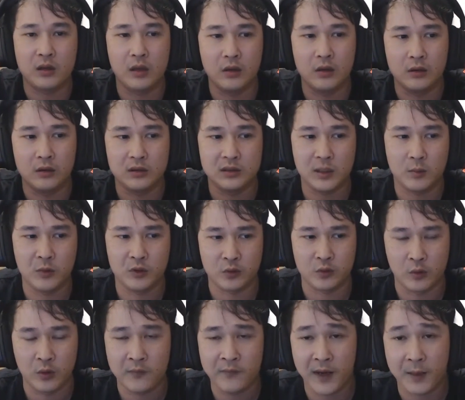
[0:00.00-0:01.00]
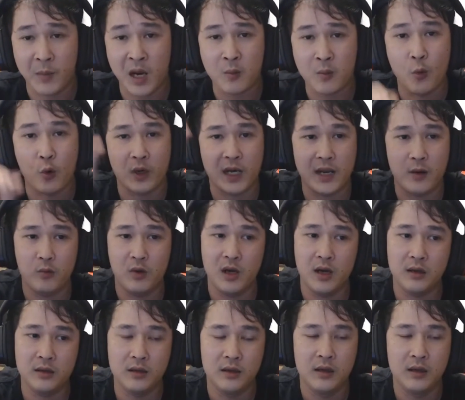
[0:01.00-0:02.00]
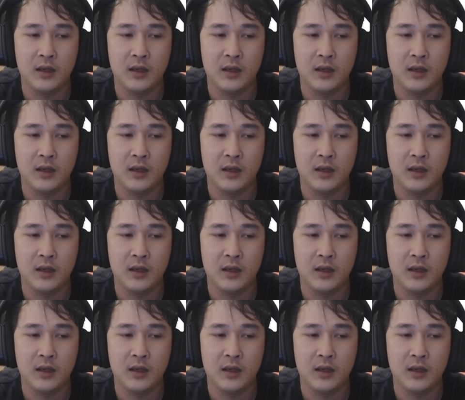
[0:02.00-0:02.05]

tường xong rồi tụi nó phải bắt buộc leo lên